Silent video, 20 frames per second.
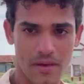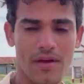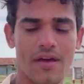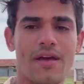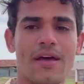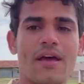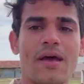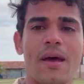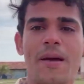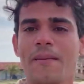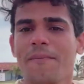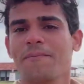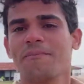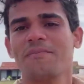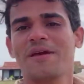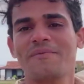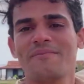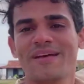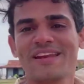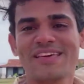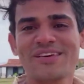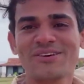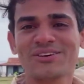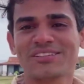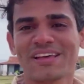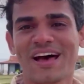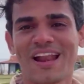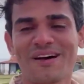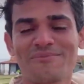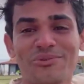encuentra aventura,
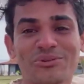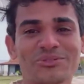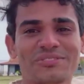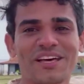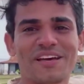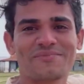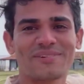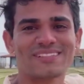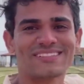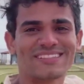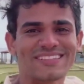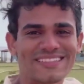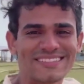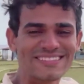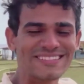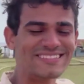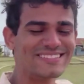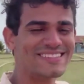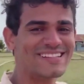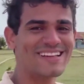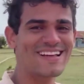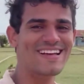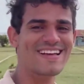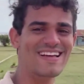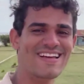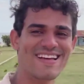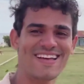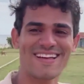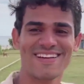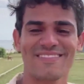historia y lugares
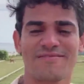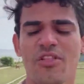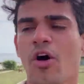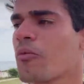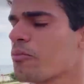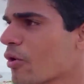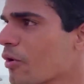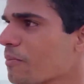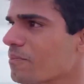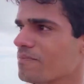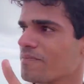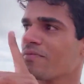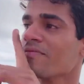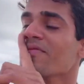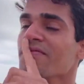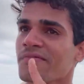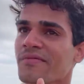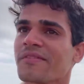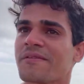increíbles que mostrar cada